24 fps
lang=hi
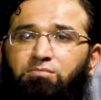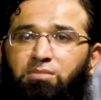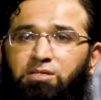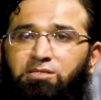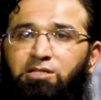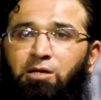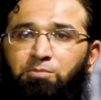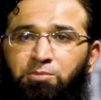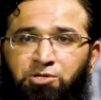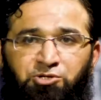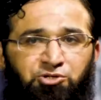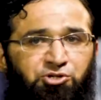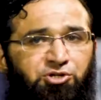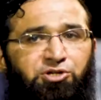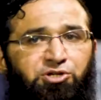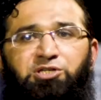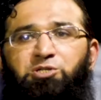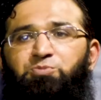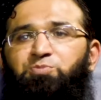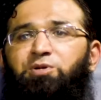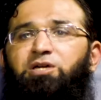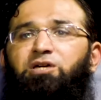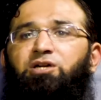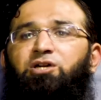मतलब
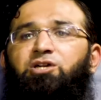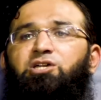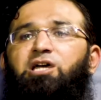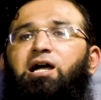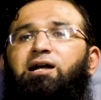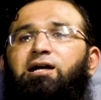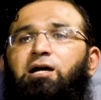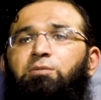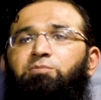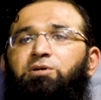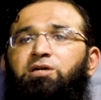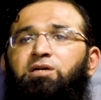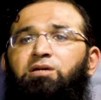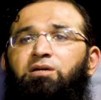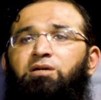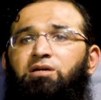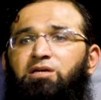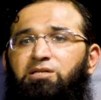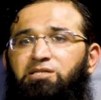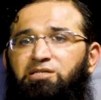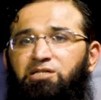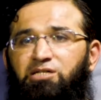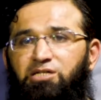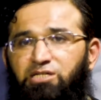इंजरीज़ पे या कभी
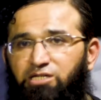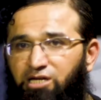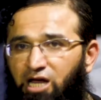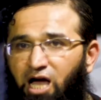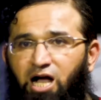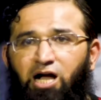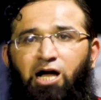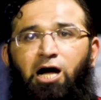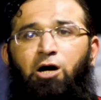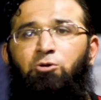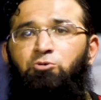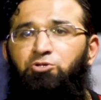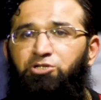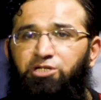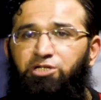किसी नाकआउट